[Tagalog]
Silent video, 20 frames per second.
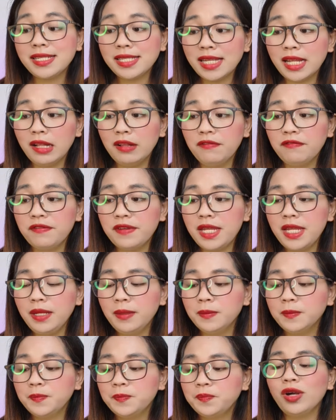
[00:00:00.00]
a
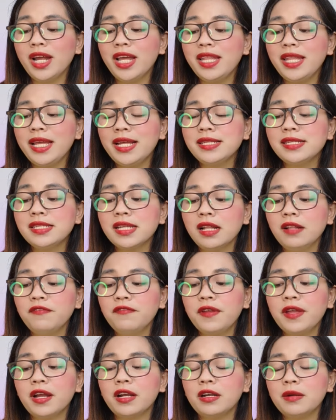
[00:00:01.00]
selfie. Your ID and
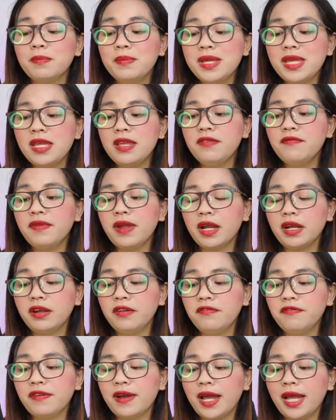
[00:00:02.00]
selfie are being
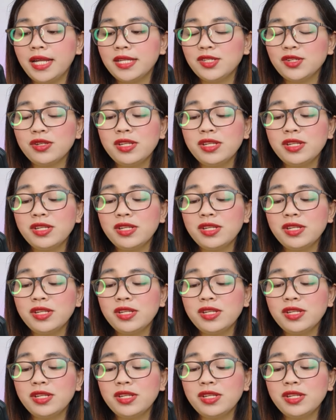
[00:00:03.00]
verified.